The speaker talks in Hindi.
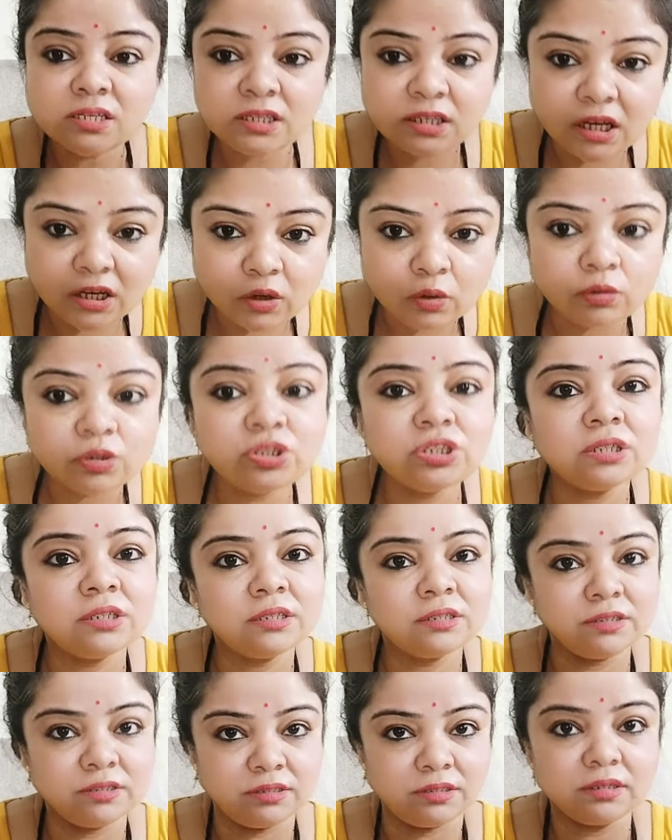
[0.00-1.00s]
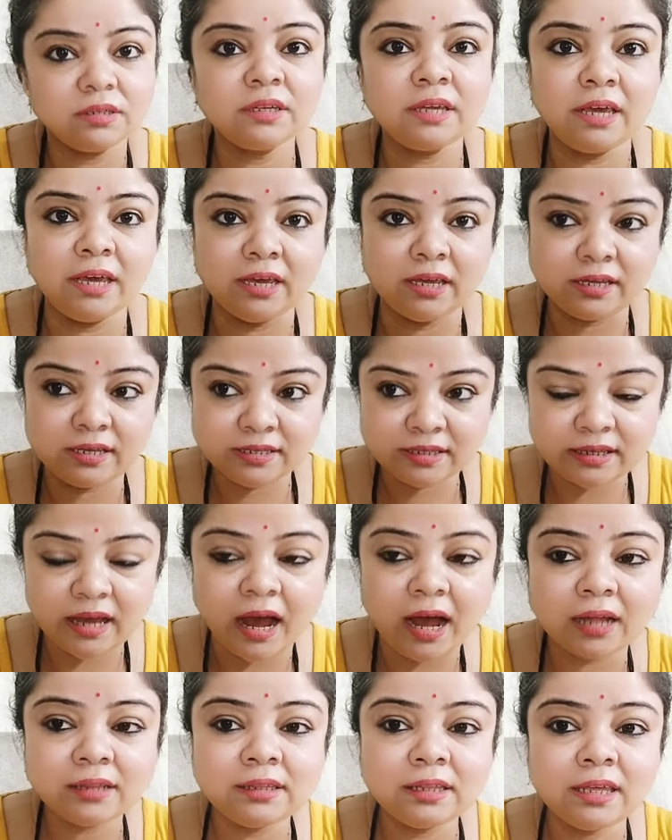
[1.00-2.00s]
सरोज के
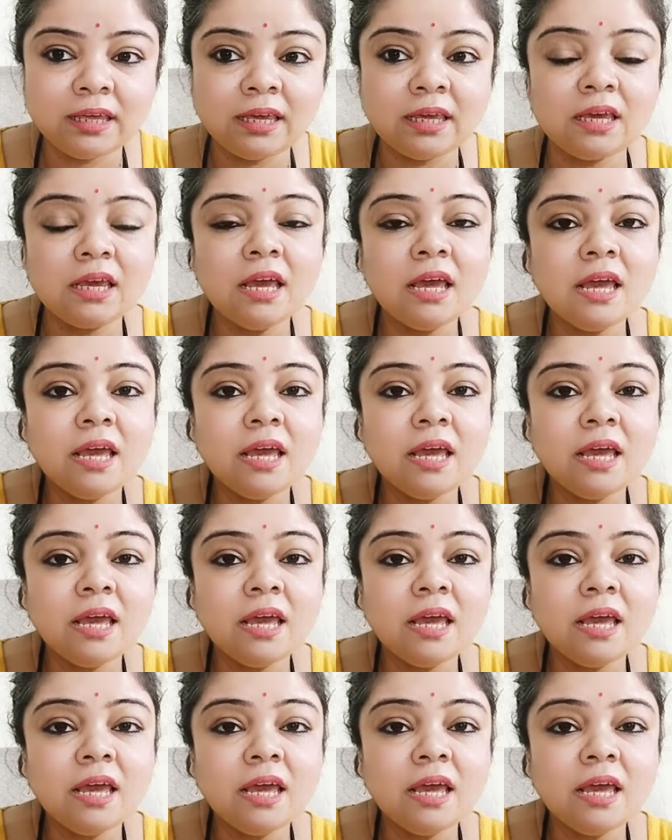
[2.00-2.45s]
साथ कि